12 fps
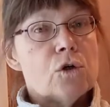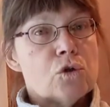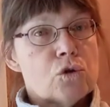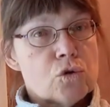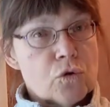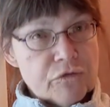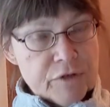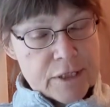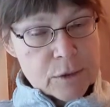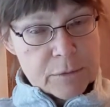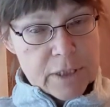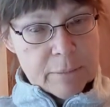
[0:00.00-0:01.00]
So viel
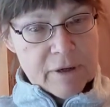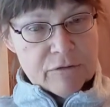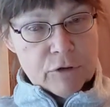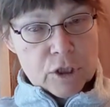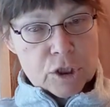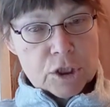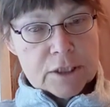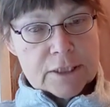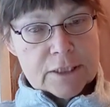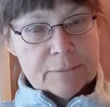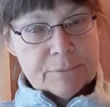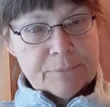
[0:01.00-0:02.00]
zum Thema
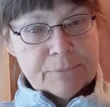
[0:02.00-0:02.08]
Fortschritt.